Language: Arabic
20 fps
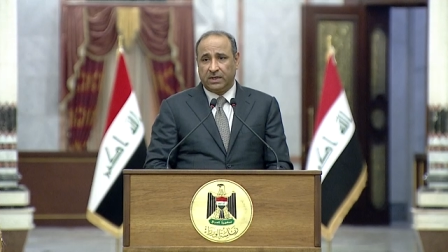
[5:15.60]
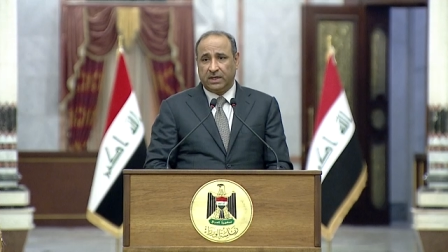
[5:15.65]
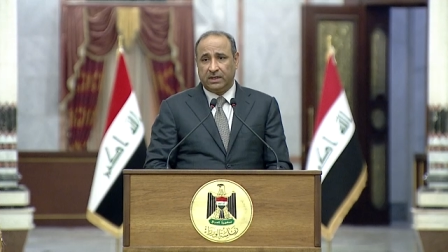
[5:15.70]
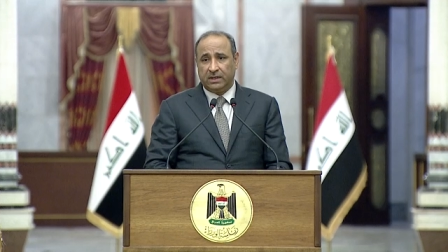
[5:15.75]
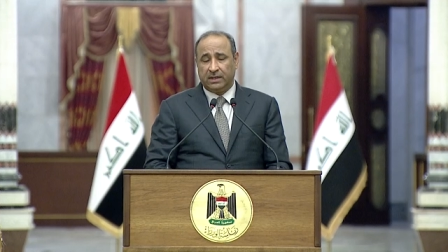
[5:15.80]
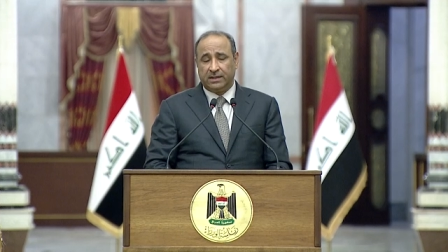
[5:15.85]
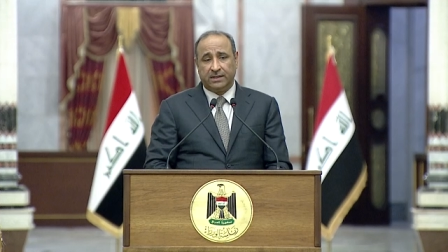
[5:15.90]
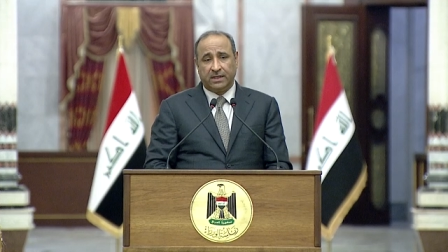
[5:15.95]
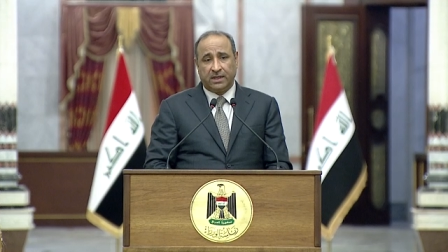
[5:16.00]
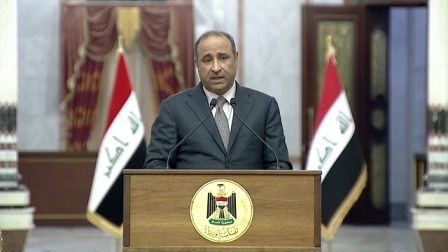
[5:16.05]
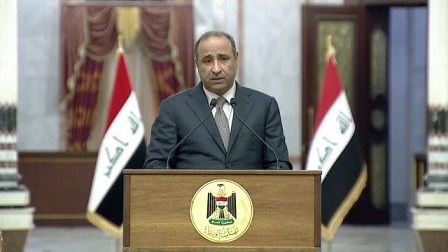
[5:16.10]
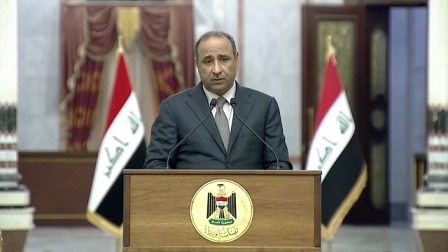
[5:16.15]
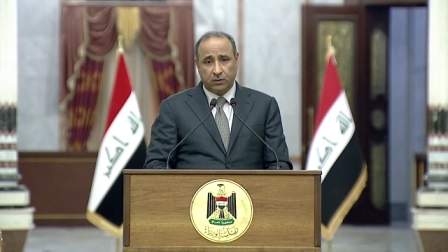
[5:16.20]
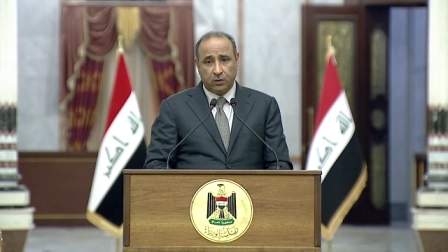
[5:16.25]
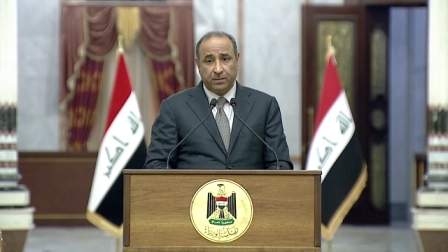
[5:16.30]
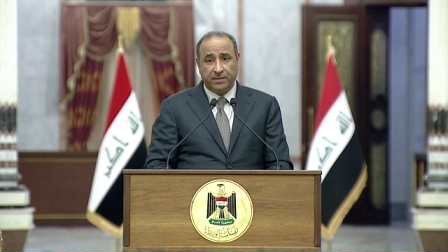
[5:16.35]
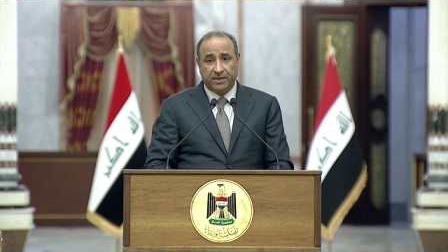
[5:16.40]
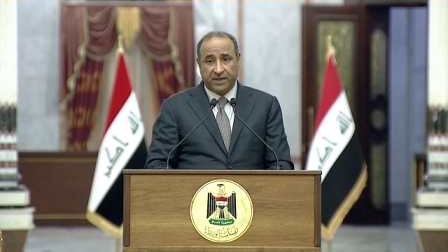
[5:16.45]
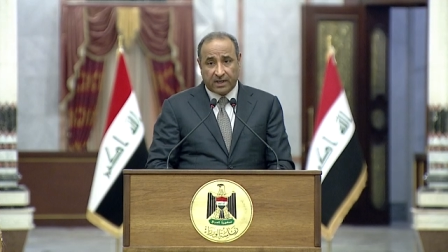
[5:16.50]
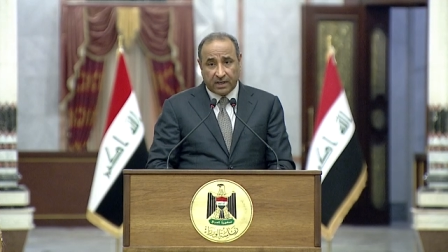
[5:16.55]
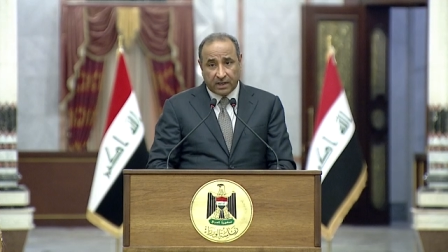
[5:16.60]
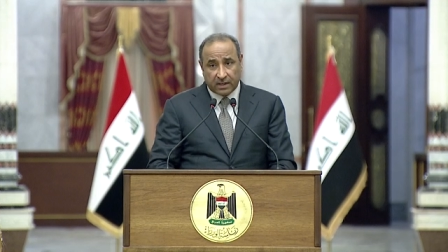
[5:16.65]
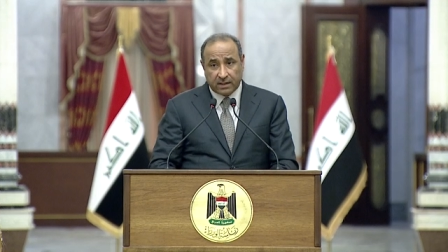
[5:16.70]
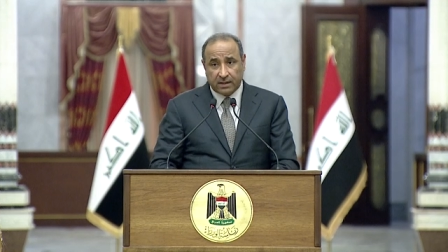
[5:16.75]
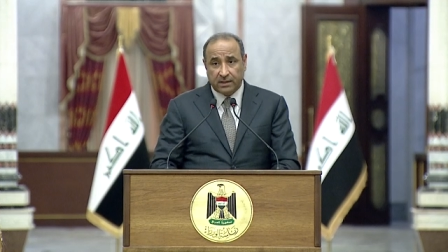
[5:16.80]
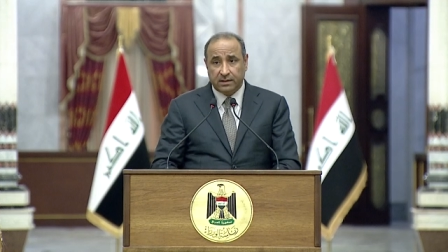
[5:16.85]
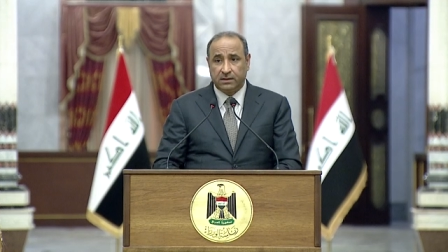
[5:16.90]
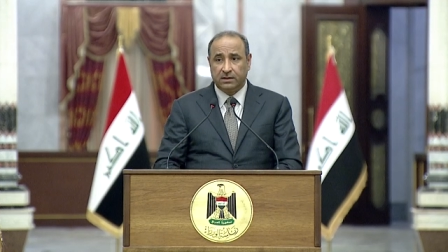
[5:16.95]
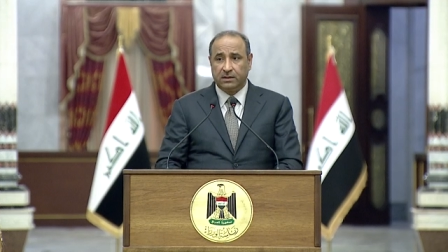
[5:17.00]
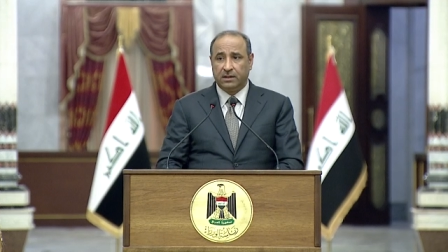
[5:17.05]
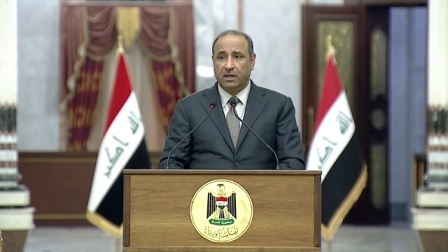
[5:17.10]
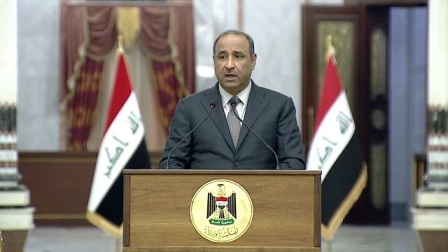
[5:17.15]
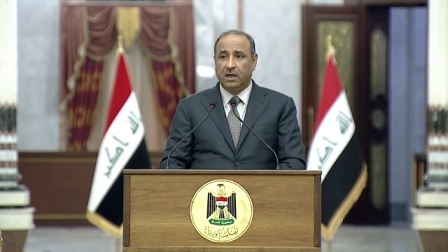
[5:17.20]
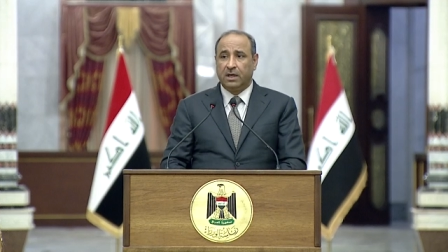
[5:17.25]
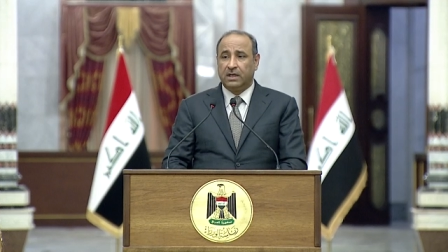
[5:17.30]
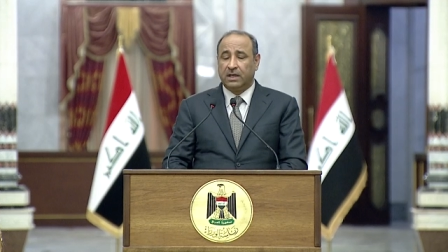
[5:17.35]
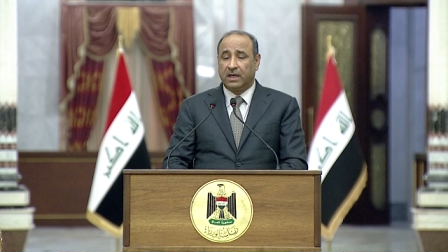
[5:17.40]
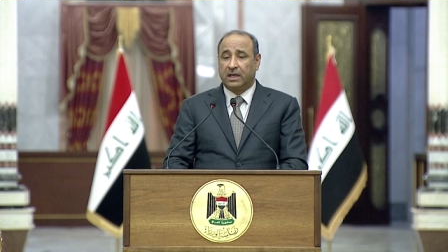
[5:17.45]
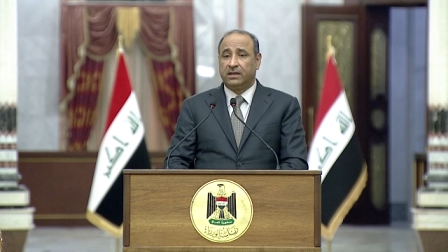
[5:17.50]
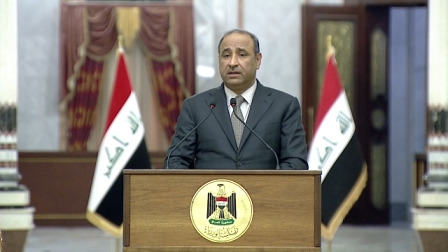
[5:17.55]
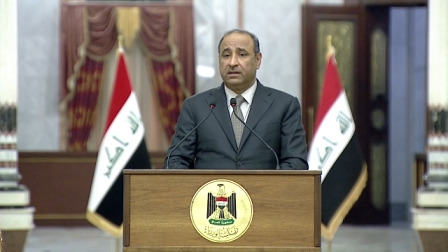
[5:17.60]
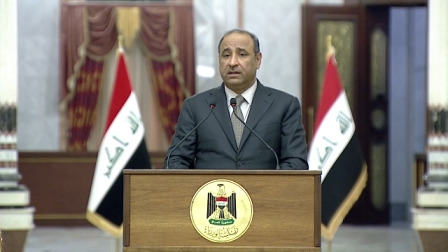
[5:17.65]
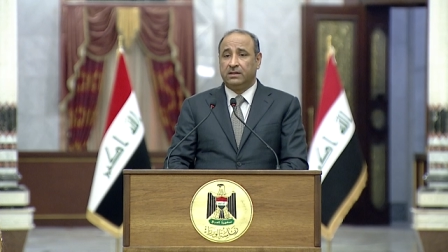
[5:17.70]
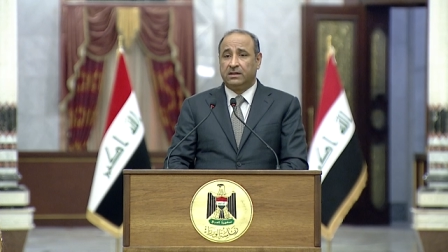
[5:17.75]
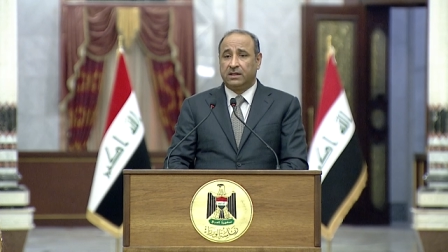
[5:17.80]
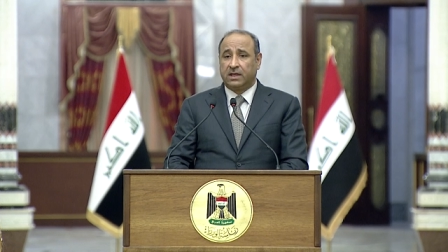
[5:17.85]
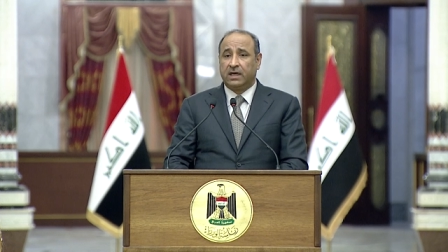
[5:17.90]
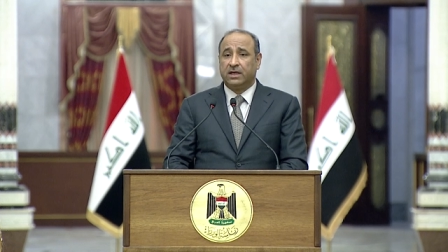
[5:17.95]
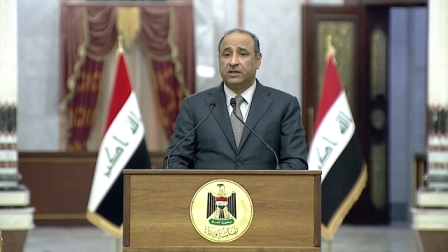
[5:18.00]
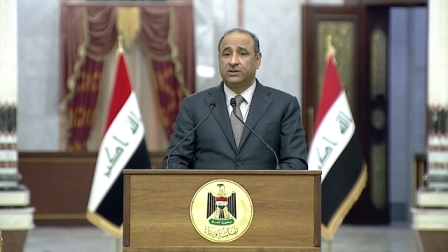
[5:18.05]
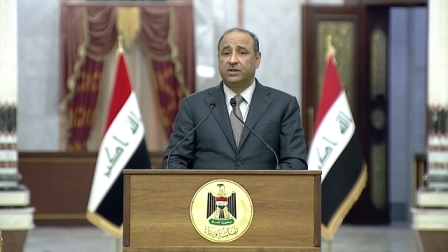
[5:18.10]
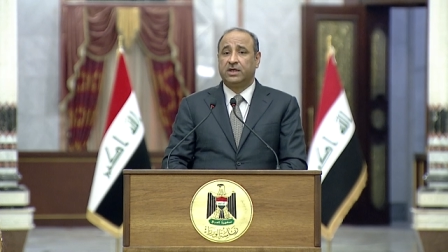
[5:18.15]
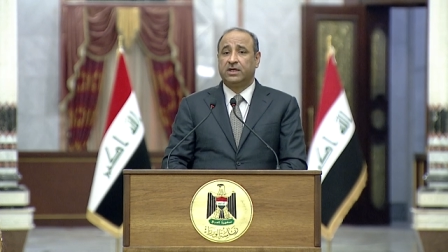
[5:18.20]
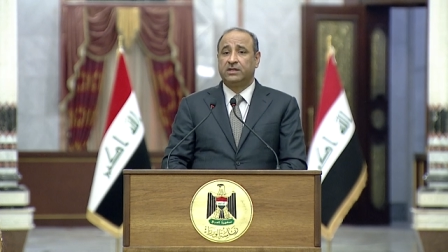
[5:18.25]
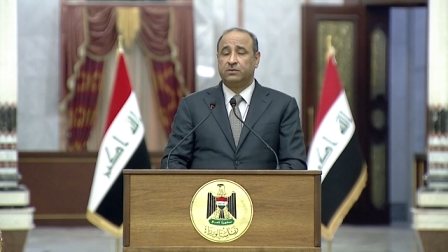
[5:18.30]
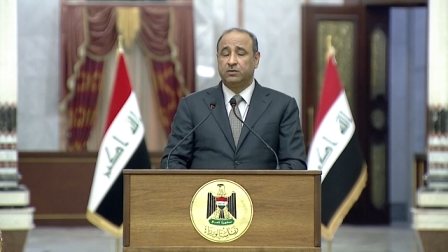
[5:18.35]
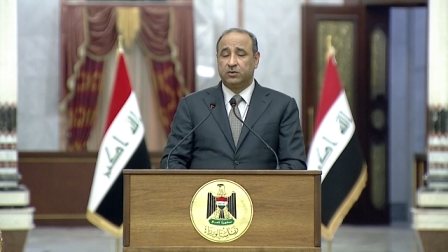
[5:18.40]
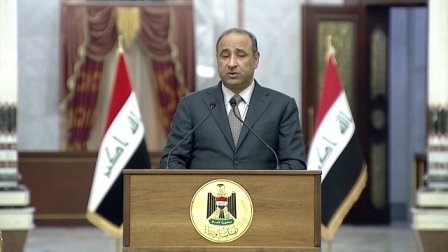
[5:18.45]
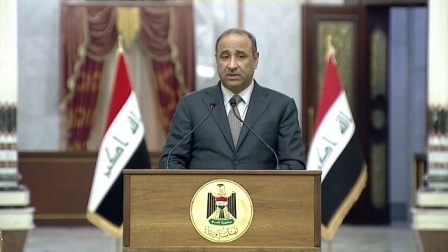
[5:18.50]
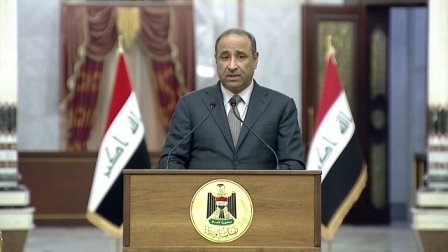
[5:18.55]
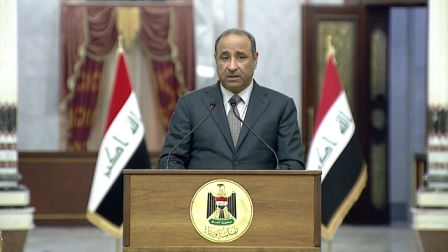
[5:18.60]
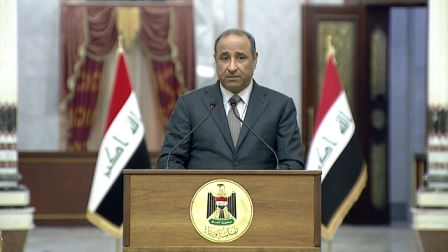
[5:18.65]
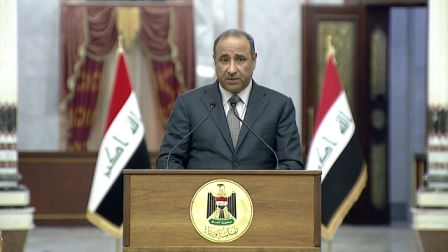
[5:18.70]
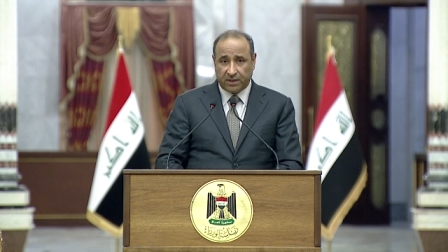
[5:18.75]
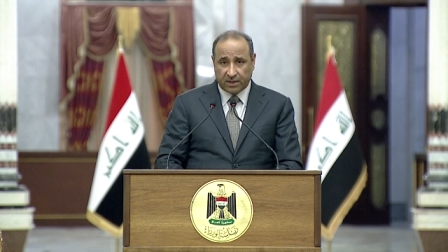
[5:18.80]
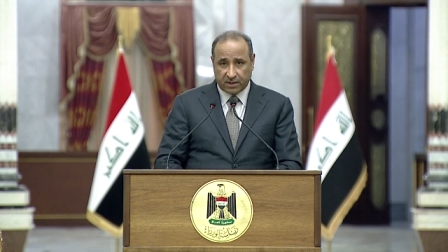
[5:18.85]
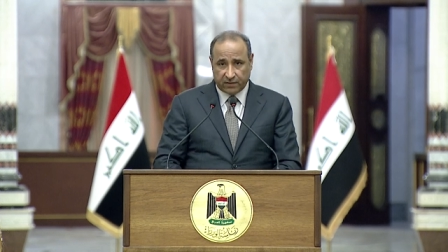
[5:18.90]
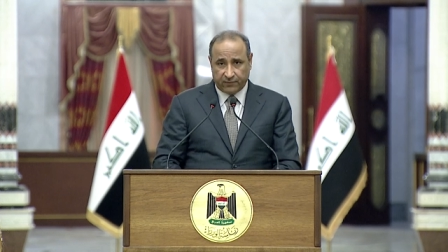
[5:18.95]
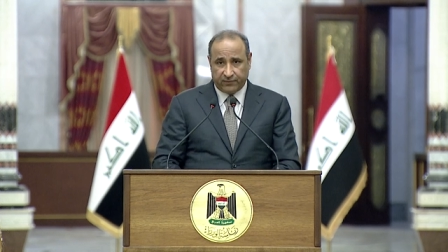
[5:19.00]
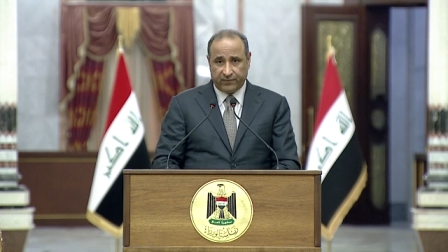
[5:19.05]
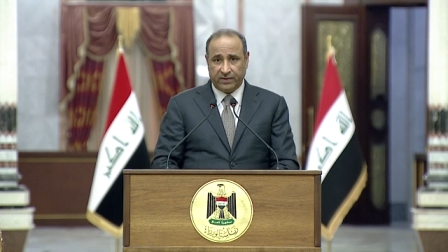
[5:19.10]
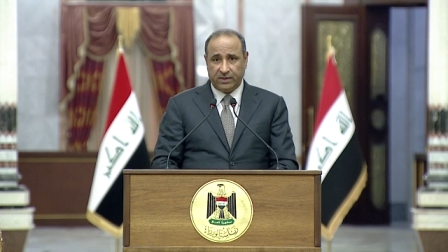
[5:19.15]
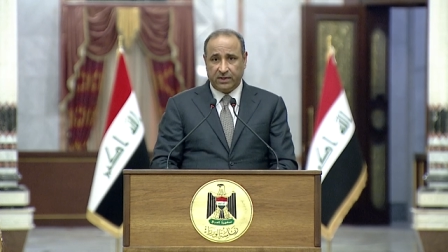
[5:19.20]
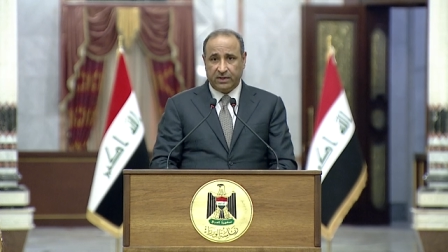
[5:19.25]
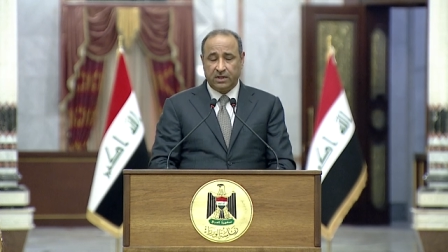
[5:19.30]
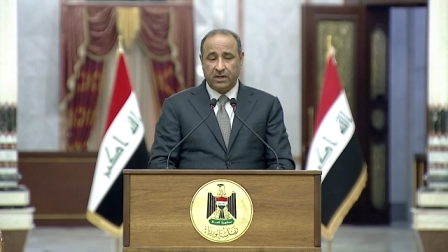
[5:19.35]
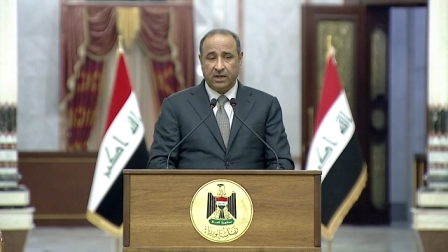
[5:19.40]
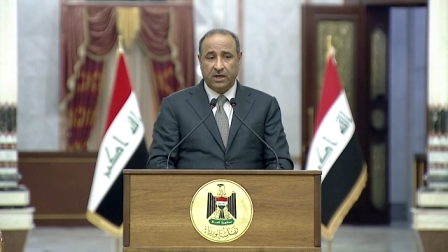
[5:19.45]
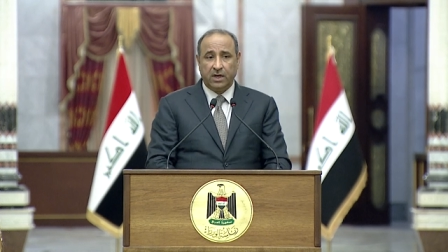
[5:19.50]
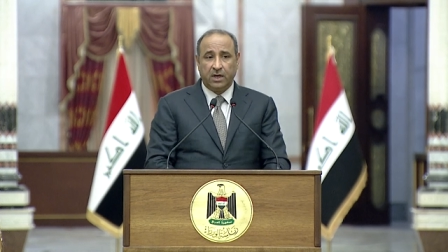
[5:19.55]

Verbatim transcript: أعلنا عنه مرارا لكن النقاشات مستمرة فيه